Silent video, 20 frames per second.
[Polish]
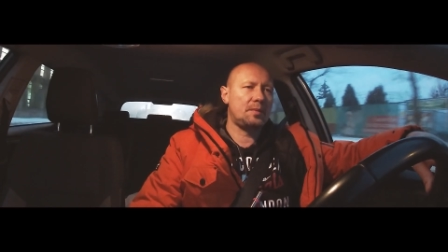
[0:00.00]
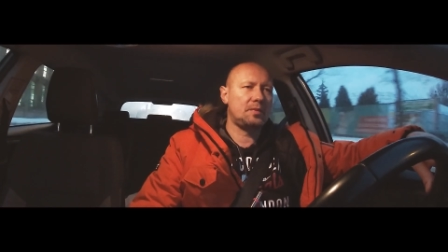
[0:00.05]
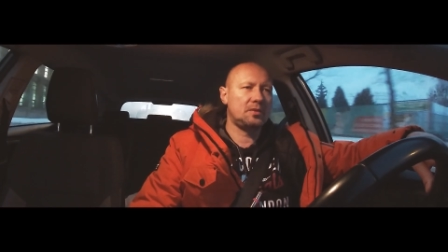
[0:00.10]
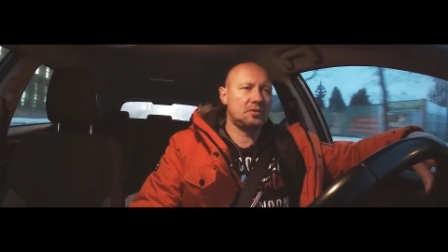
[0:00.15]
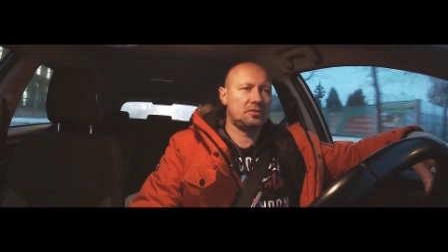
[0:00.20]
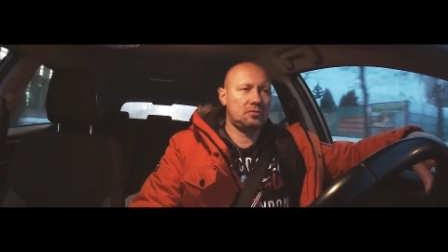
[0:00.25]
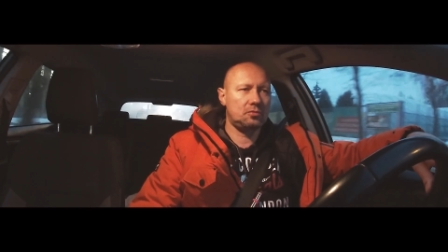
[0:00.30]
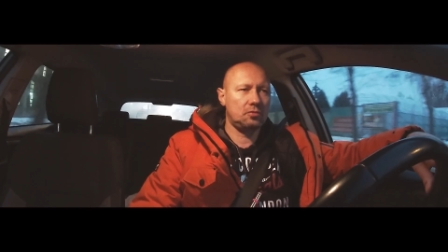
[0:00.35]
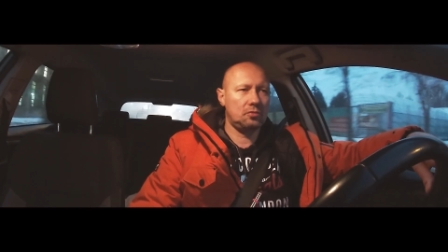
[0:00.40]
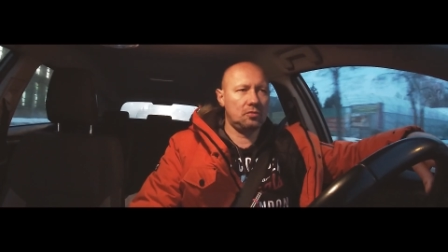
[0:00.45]
po
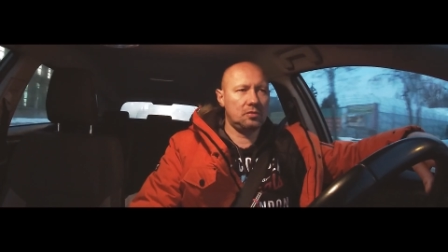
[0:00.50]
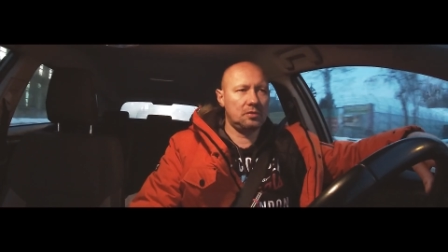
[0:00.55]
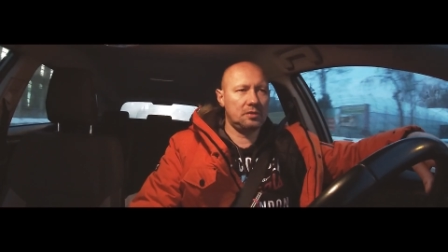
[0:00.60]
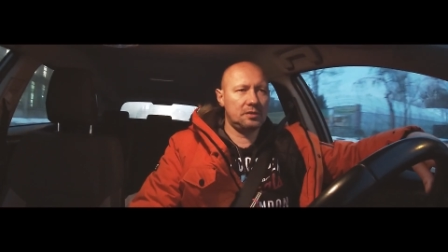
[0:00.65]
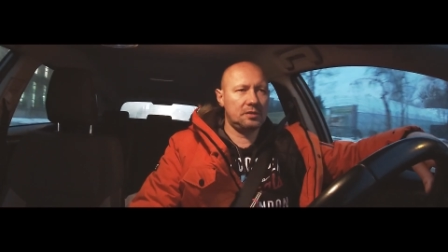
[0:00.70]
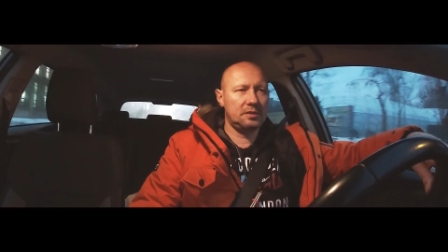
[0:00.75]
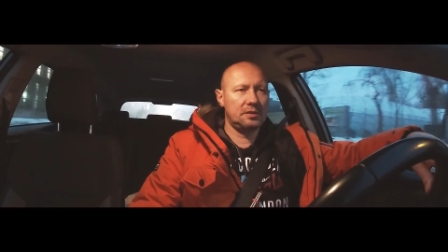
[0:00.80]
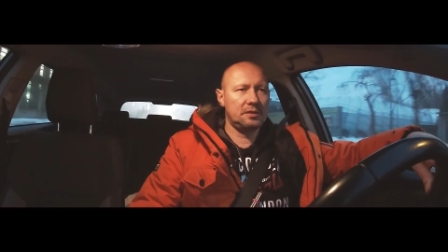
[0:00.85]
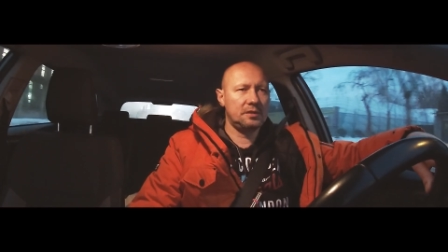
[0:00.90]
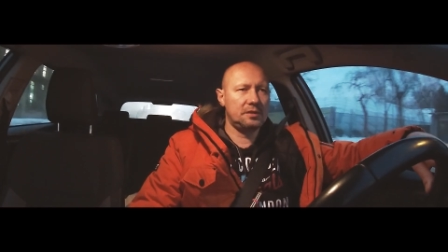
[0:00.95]
prostu
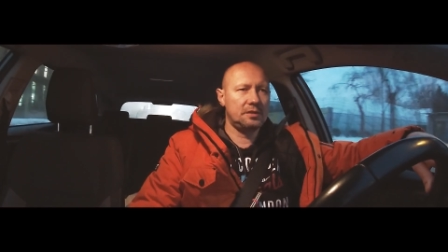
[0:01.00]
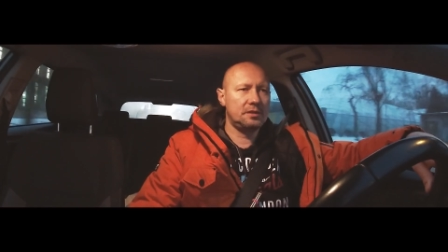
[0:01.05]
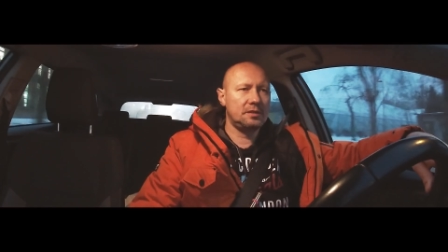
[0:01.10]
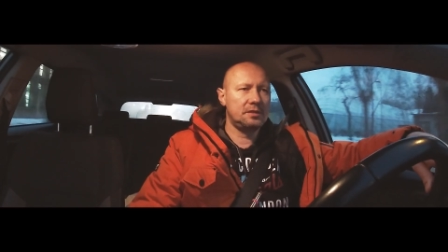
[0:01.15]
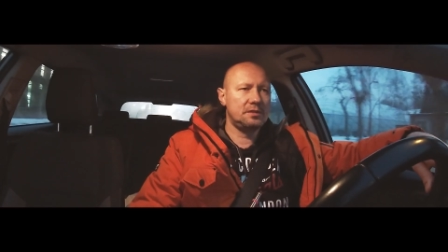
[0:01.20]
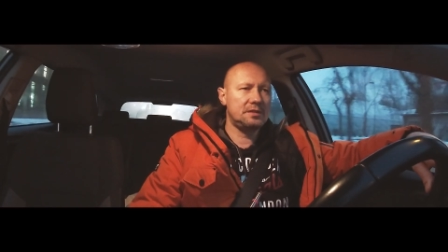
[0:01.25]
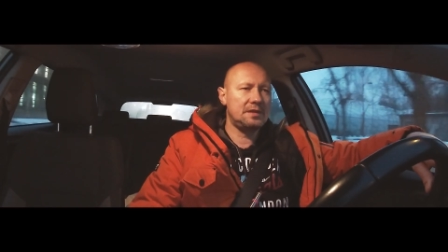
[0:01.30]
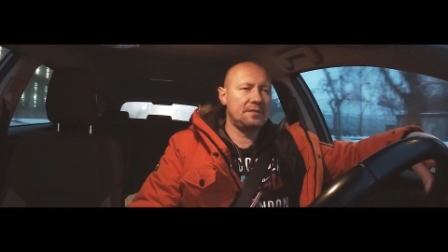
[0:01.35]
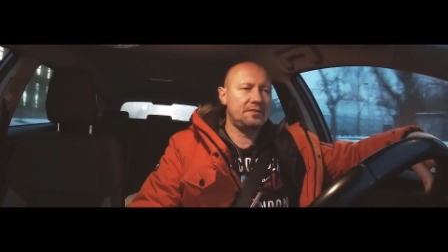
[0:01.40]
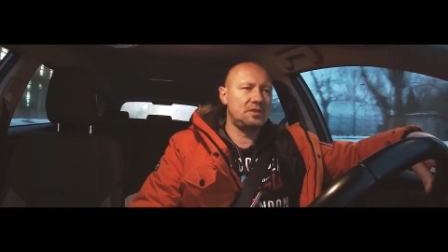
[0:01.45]

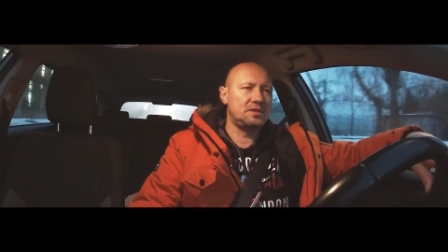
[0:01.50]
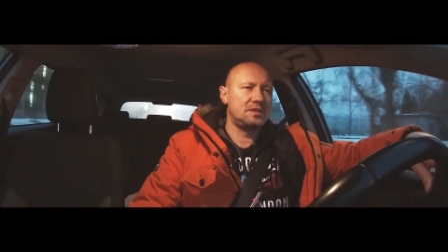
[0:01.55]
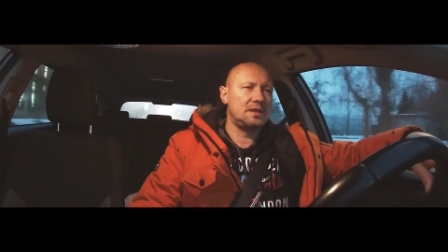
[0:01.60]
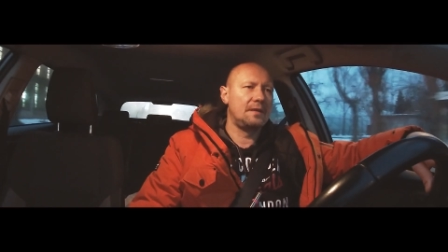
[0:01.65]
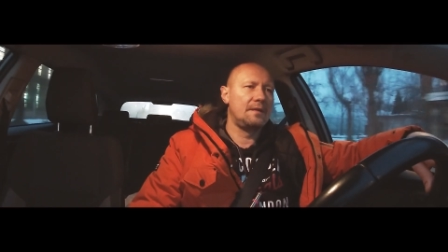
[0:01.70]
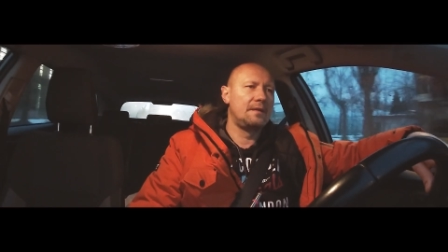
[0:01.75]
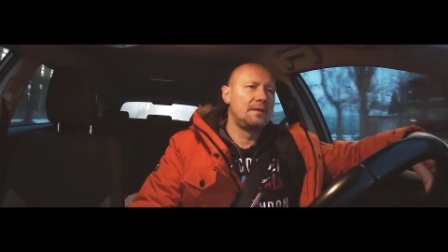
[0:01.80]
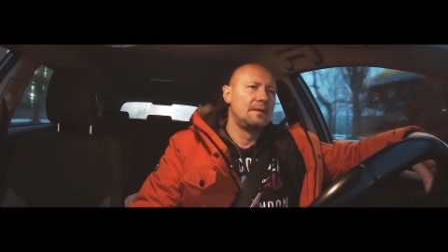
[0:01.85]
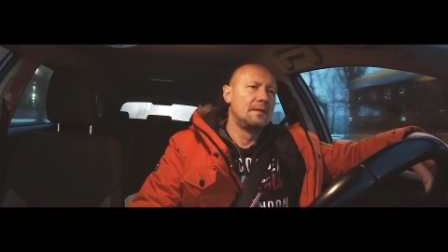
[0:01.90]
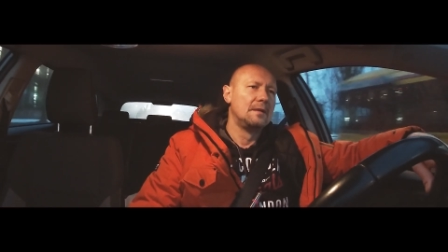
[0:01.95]
yy, nie
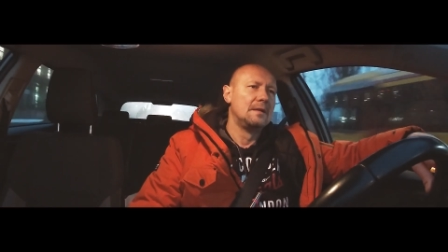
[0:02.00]
widzę.